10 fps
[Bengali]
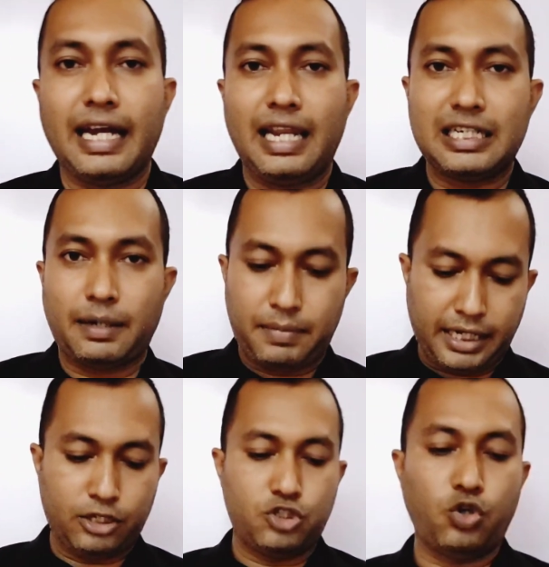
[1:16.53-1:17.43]
এক গ্লাস
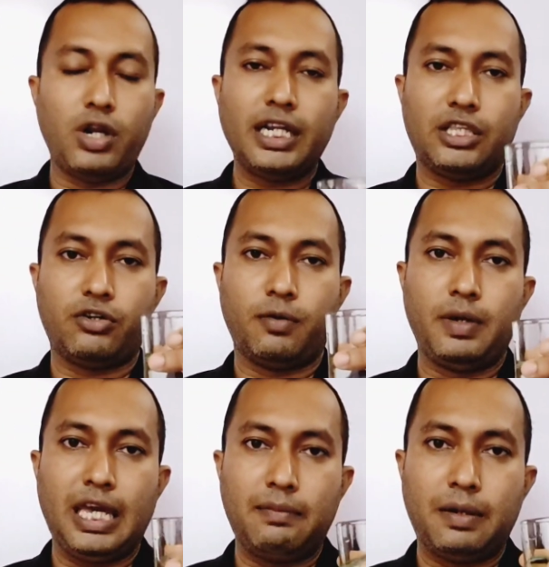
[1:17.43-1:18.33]
আপনাকে জল নিতে
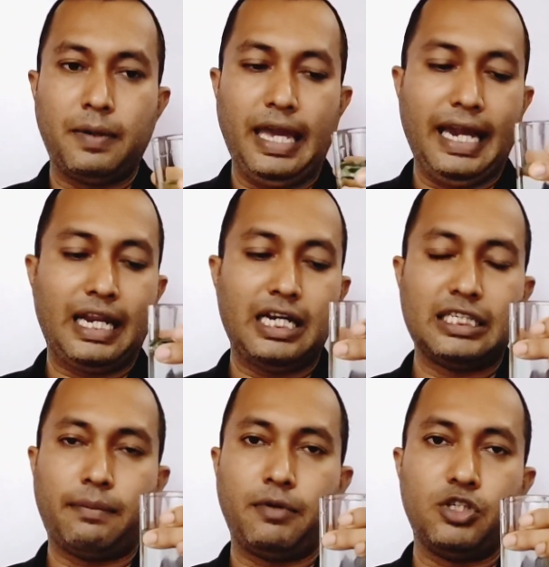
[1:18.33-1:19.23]
হবে এইভাবে এক
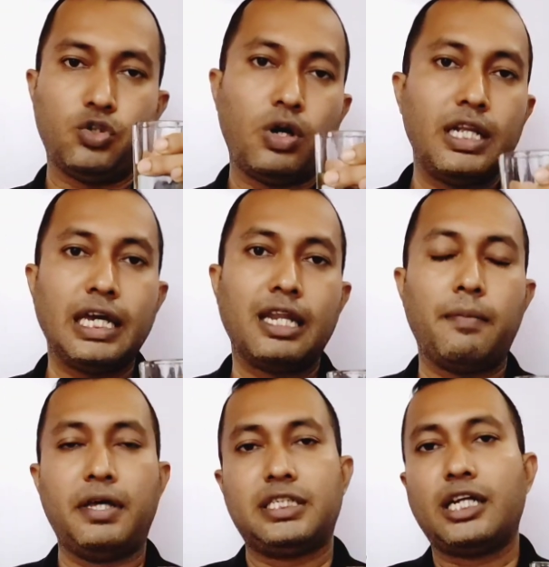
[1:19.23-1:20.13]
গ্লাস আপনি জল নিয়ে
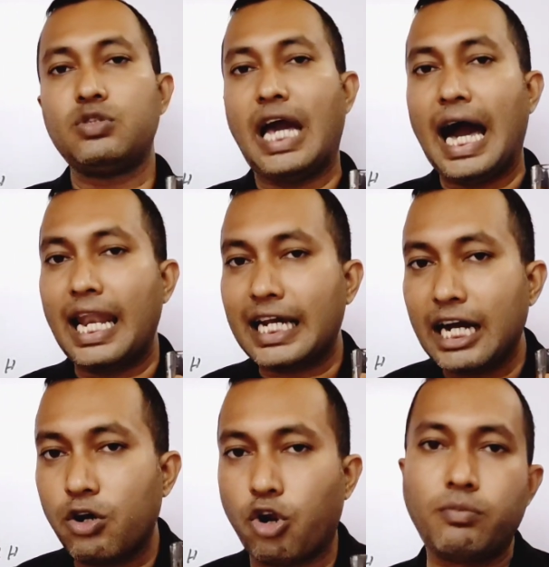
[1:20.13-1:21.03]
নেবেন সেটা যদি
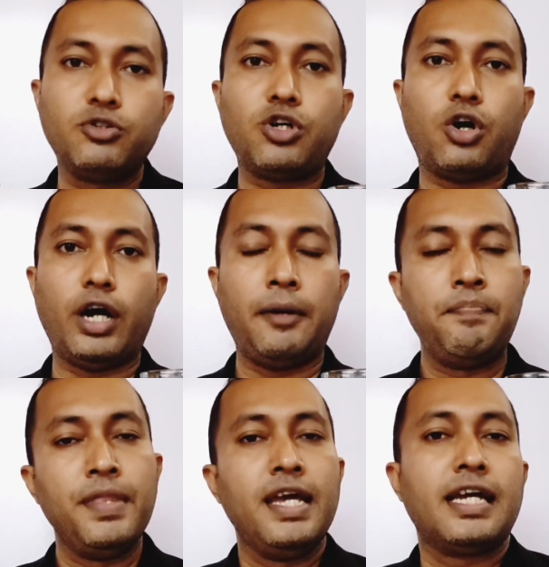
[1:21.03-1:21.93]
হালকা গরম জল হয়
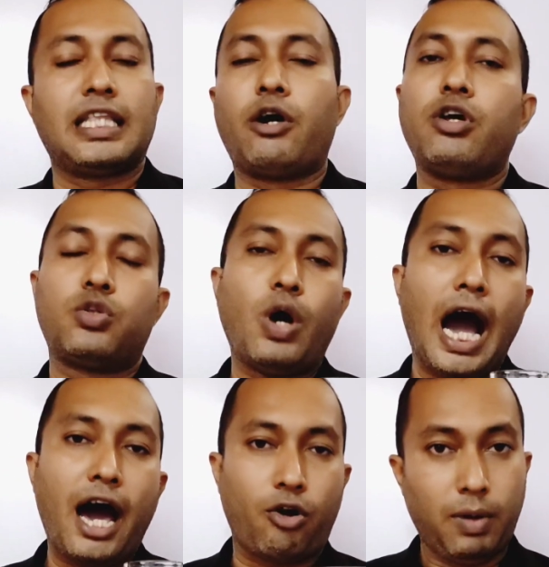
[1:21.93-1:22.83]
তাহলে তো
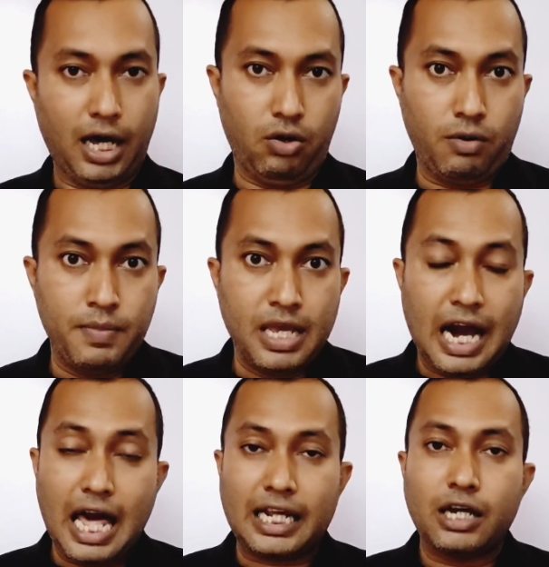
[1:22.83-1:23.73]
আরো ভালো
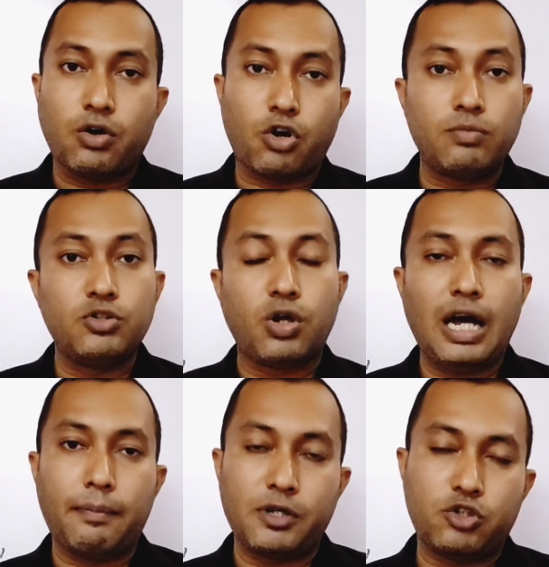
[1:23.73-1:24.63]
হালকা গরম
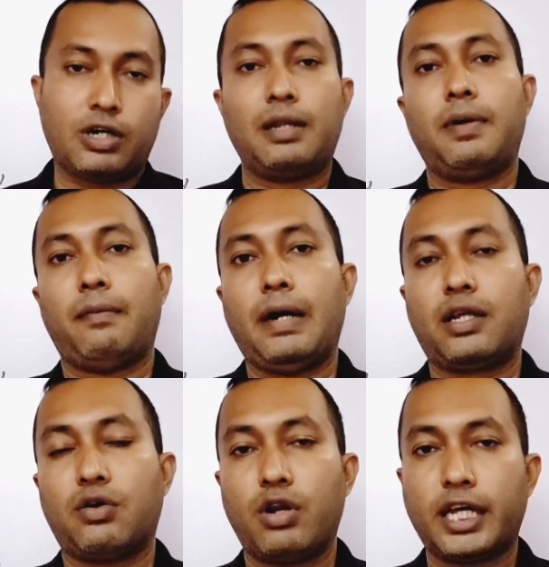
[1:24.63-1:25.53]
জল আপনি সকালবেলা
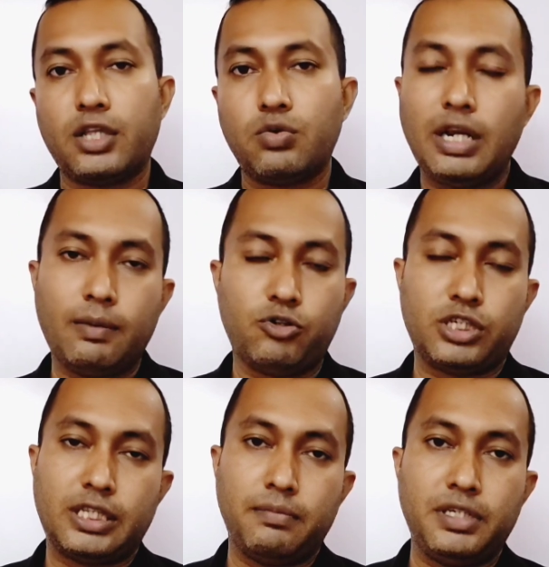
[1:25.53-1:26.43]
পান করলে কিন্তু
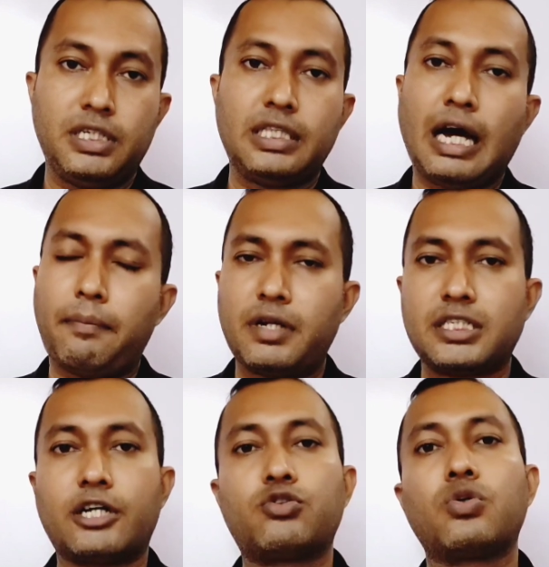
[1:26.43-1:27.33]
লেবুর সাথে মিশে তা
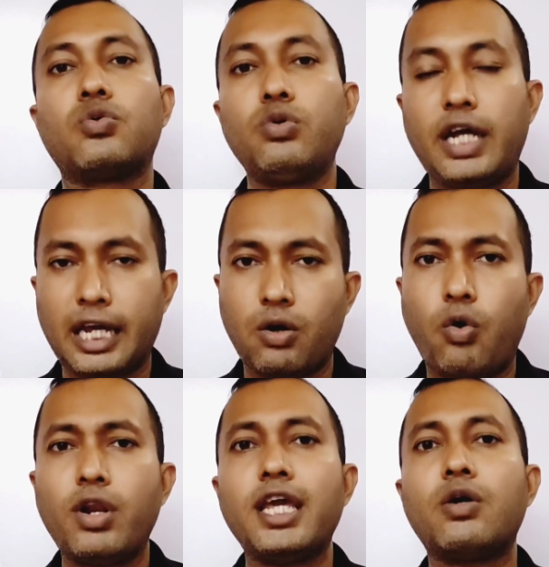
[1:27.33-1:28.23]
আপনার স্বাস্থ্য গুণটাকে
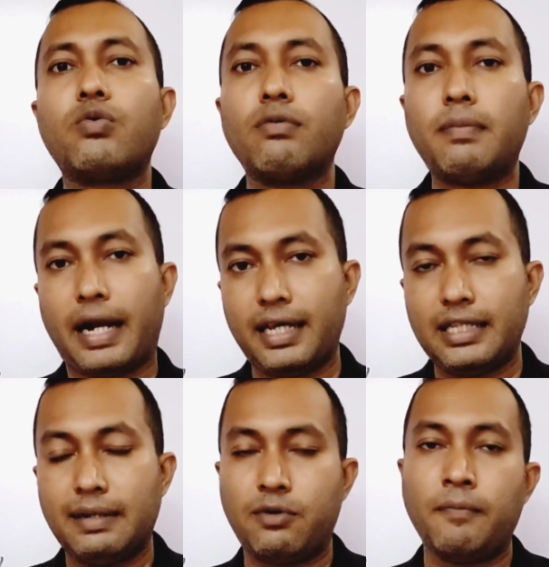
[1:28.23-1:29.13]
অনেক গুণ
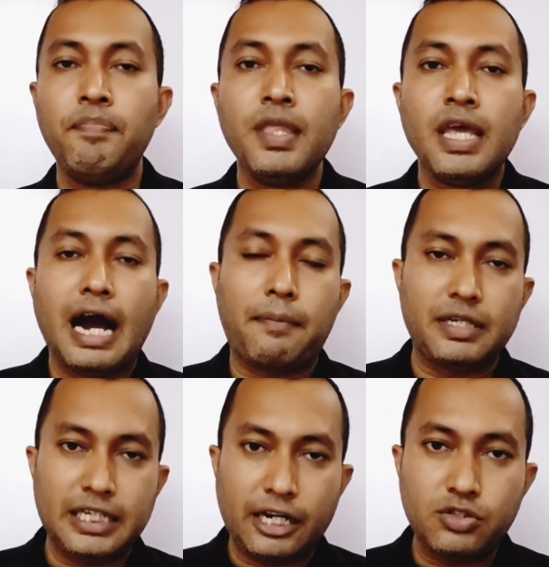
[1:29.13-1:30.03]
বাড়িয়ে দেয় এবং
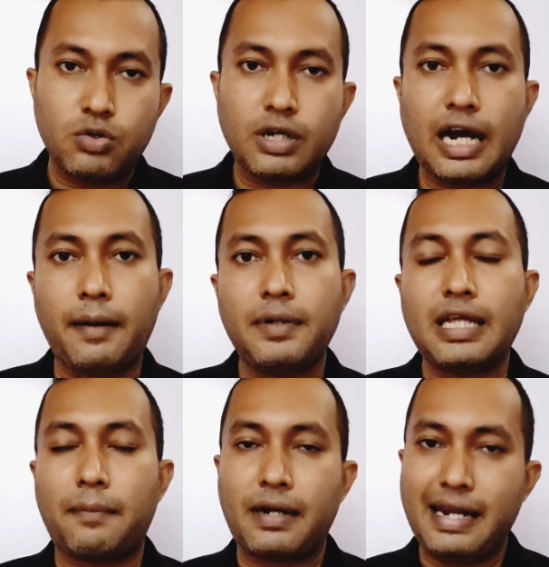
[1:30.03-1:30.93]
আপনি যার জন্য
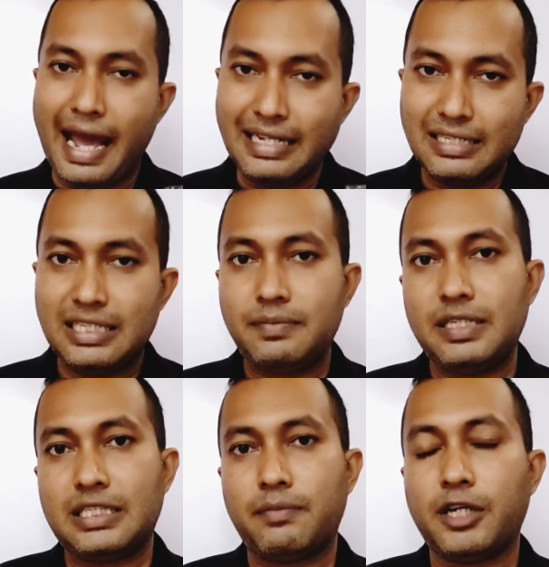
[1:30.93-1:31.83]
খাবেন আপনার ডাইজেস্টিভ
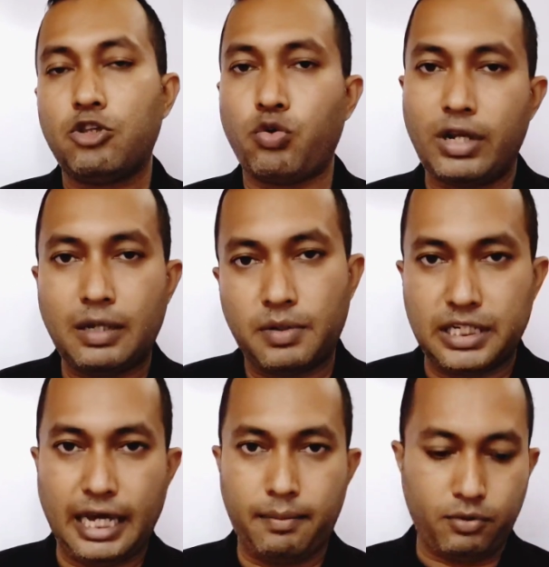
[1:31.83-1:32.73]
সিস্টেমে কিন্তু অনেক
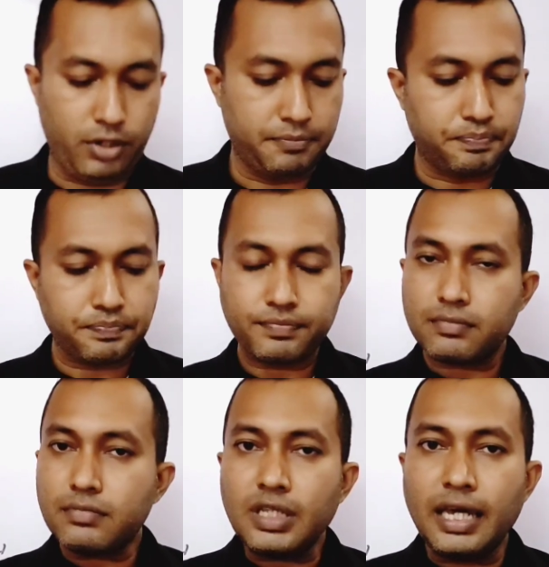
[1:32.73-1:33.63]
বেশি হেল্প করে
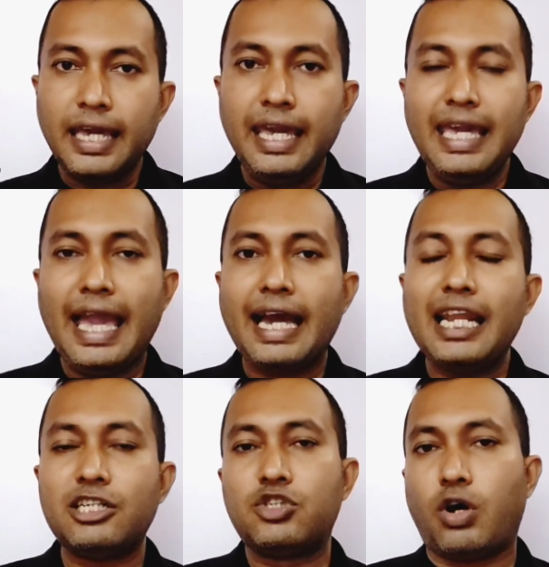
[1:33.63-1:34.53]
এই এক
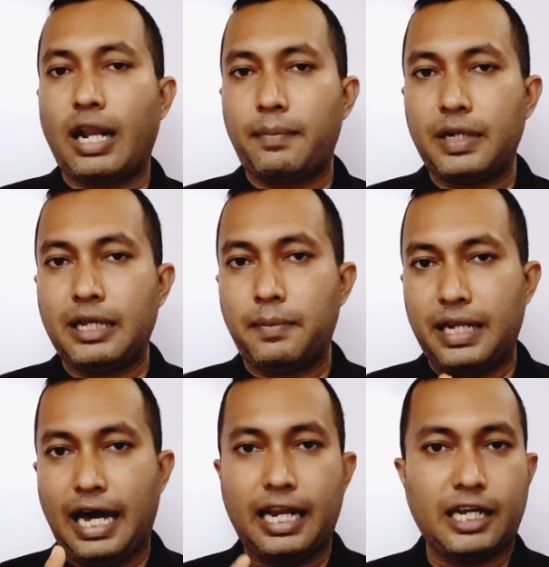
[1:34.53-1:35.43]
গ্লাস জল আপনি
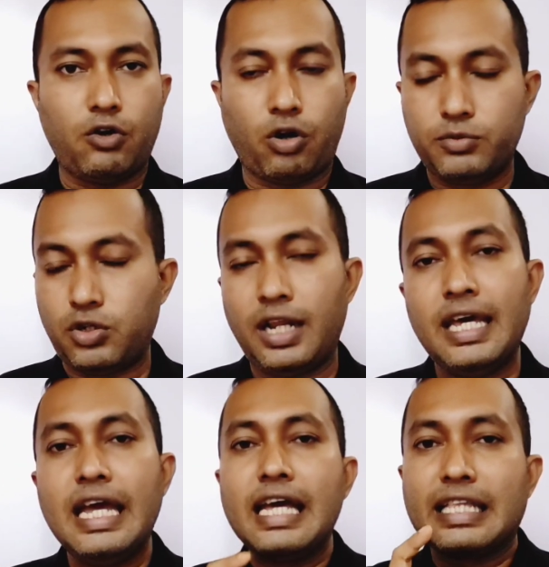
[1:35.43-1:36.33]
নেবেন হালকা গরম জল
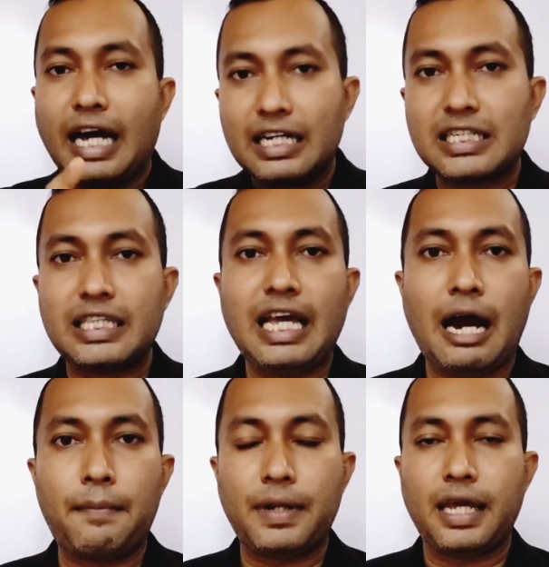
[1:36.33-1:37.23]
তার সাথে
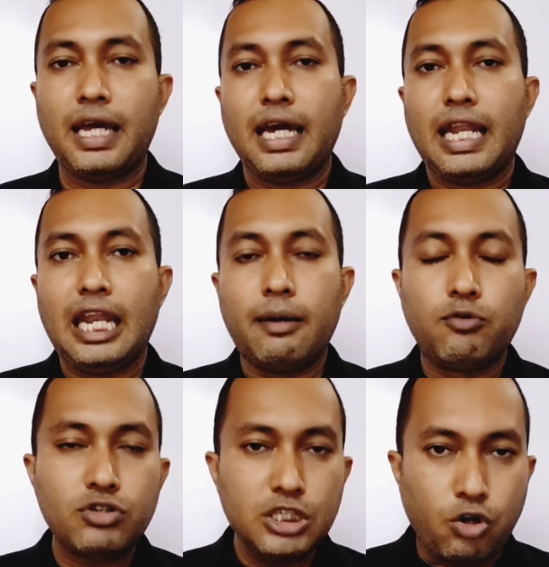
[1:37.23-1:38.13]
আপনি
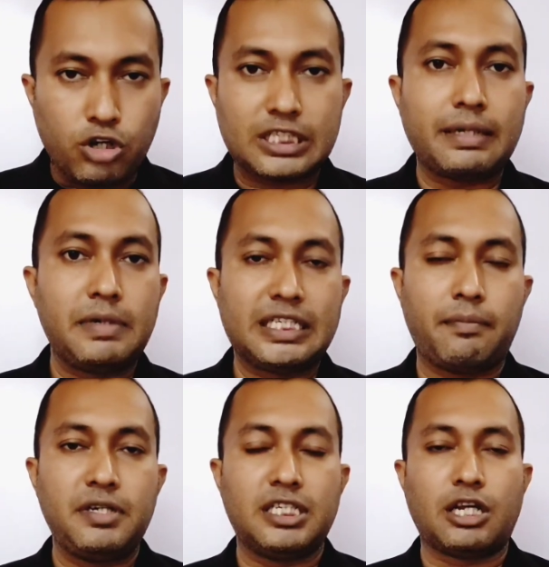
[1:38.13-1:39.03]
লেবুর যে রসটা
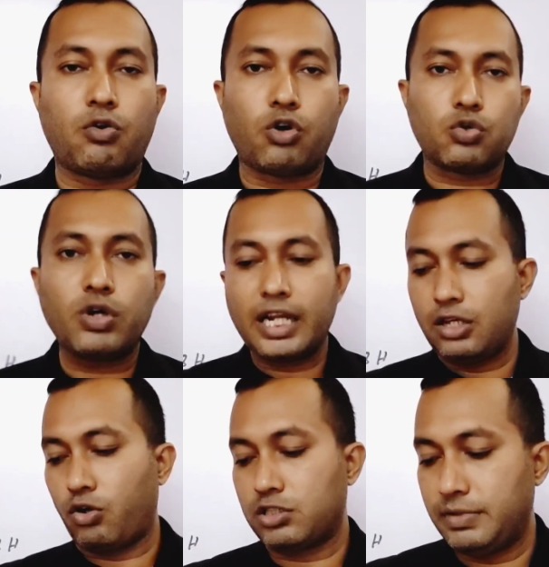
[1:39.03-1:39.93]
মেশাবেন সেটা
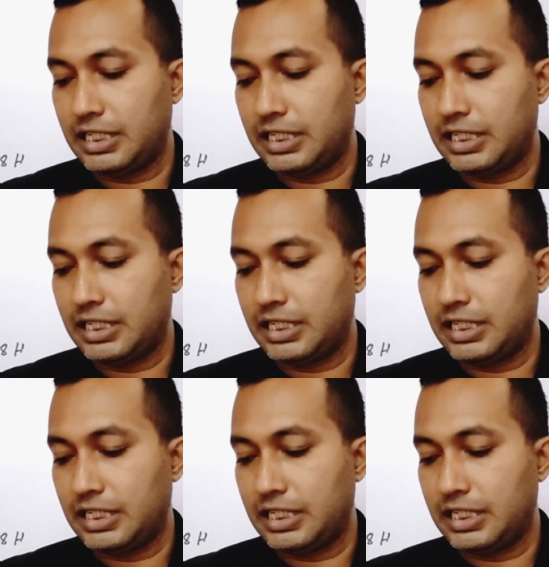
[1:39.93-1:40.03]
কতখানি রস